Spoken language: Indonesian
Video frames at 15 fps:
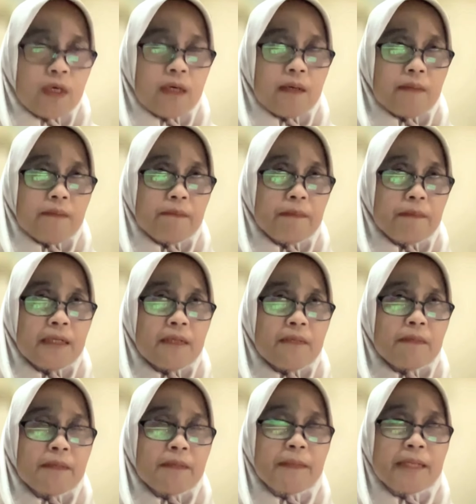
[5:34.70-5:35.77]
Eh,
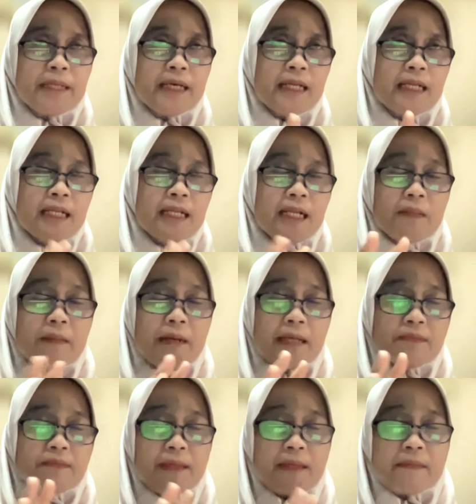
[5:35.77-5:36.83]
berbeda dalam
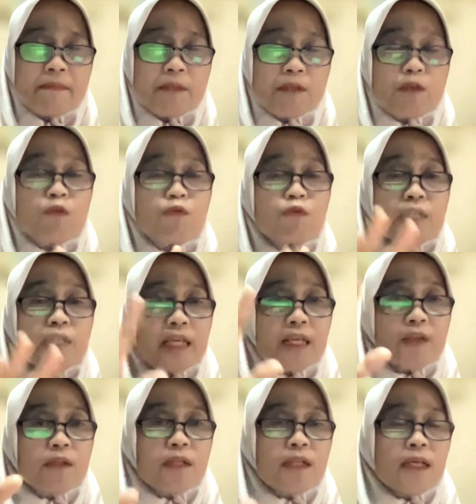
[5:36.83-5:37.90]
aspek
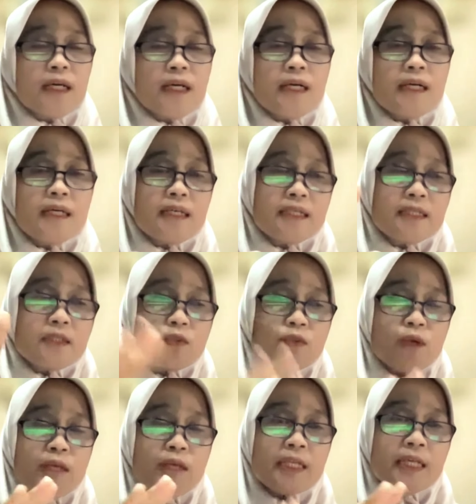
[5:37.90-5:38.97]
mikronutrien eh,
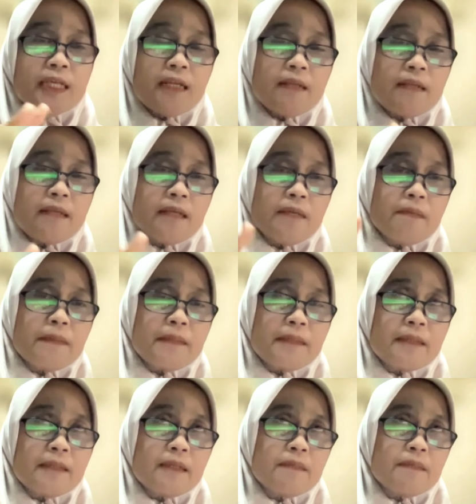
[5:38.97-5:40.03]
sesuai dengan eh,
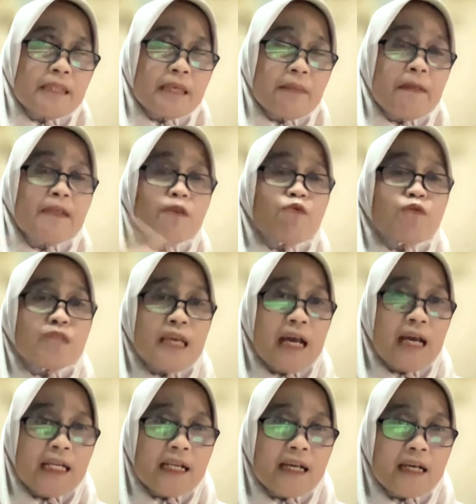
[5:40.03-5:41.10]
bertambahnya
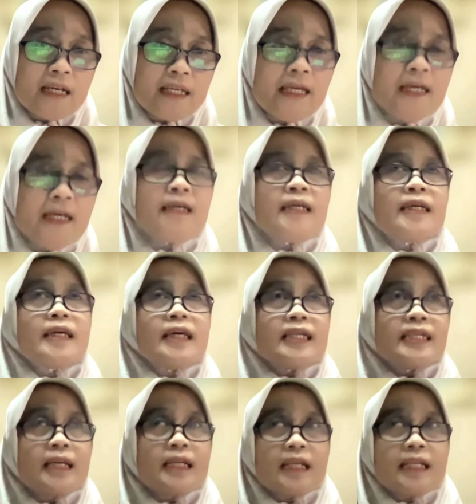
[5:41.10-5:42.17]
usia anak ya.
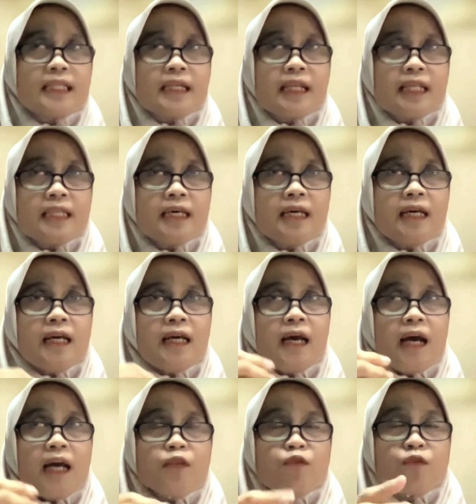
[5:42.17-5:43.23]
Dan rata-rata
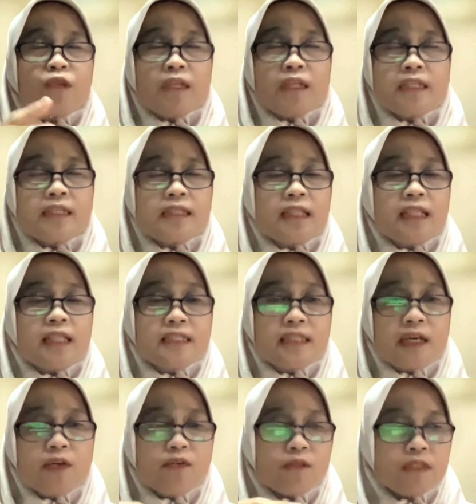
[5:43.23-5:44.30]
anjurannya setelah
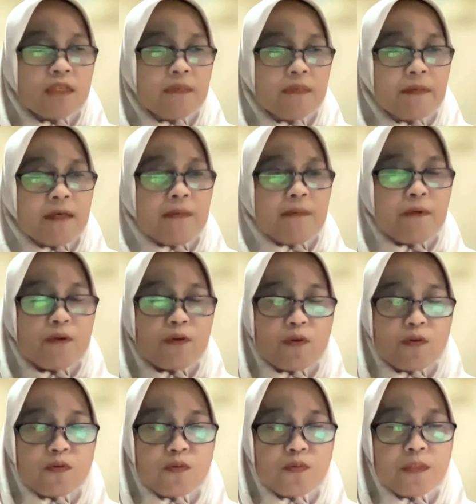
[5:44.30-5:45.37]
setahun tetap
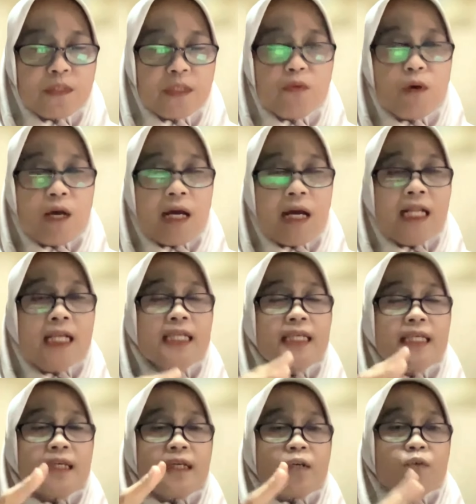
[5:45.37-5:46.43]
mengkonsumsi dua
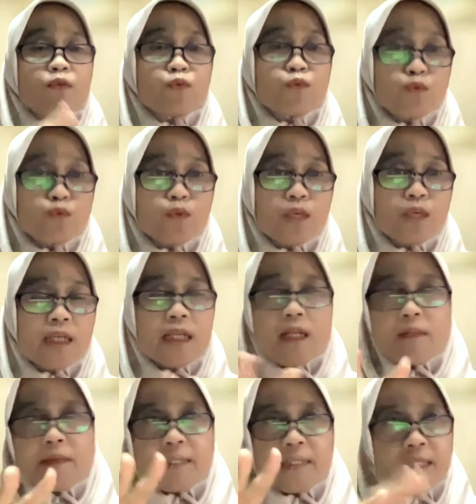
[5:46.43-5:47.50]
kali susu ya
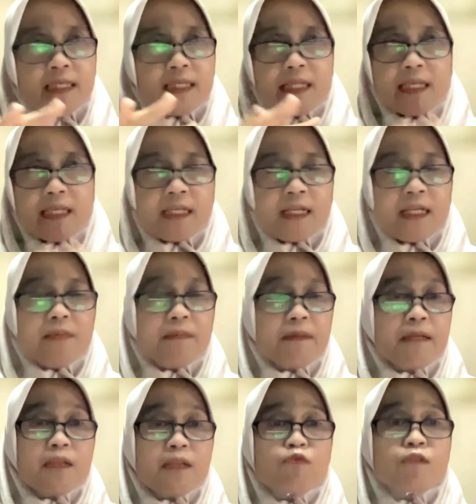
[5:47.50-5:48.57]
dalam arti kira-kira
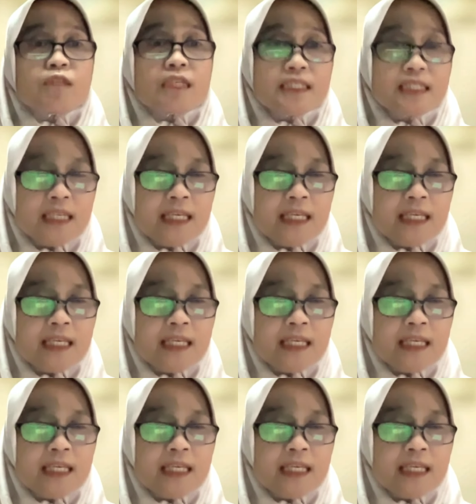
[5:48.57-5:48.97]
500 cc.